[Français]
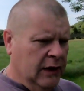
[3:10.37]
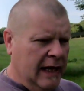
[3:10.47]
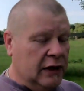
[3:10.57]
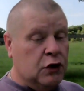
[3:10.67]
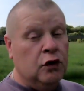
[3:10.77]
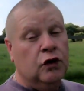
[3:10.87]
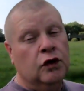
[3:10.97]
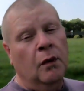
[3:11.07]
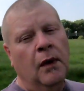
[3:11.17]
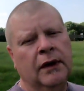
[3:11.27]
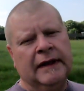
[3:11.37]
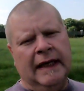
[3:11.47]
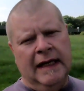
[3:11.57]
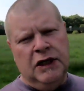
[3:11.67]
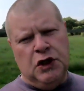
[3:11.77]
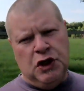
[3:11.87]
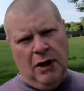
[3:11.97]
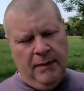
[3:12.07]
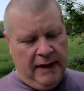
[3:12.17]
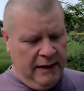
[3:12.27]
Et je ne demanderai
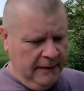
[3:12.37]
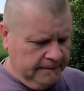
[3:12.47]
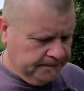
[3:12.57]
jamais.